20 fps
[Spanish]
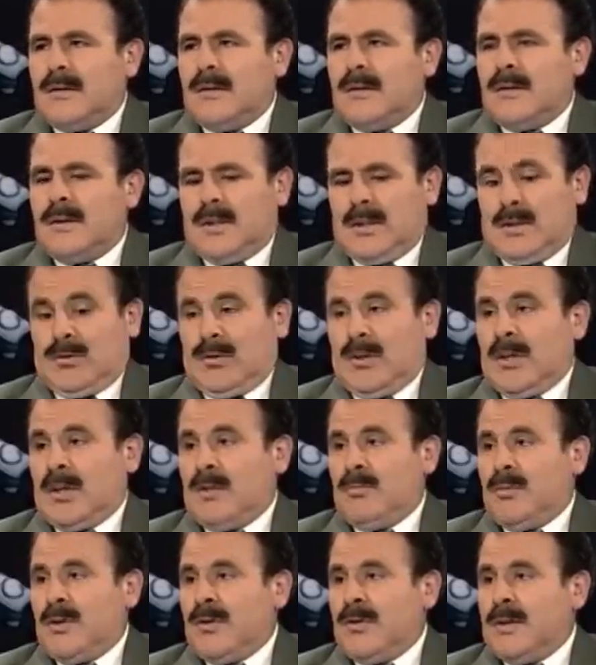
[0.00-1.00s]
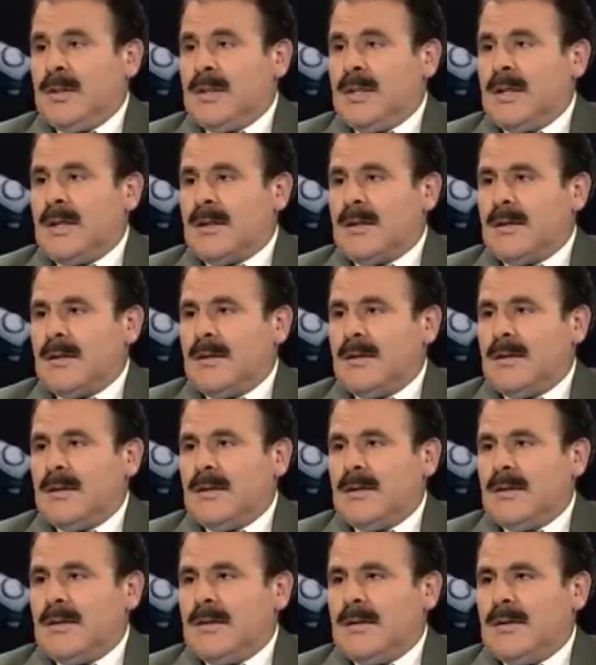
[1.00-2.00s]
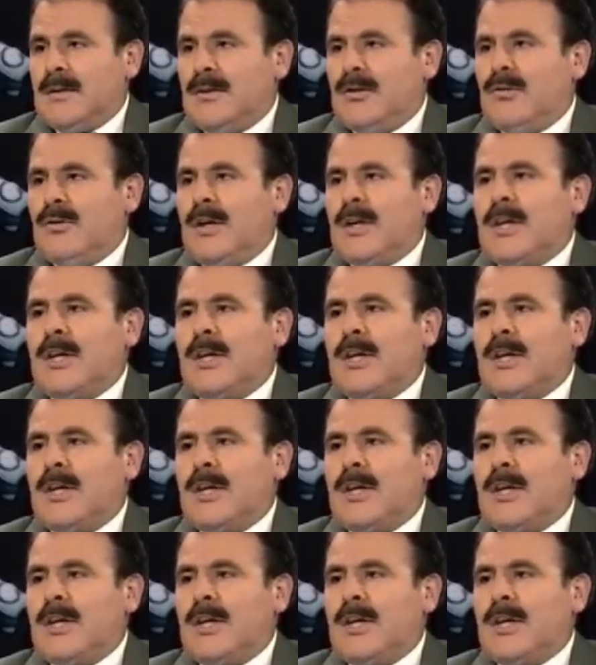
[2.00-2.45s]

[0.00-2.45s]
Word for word: Y eso hay que priorizar. No hay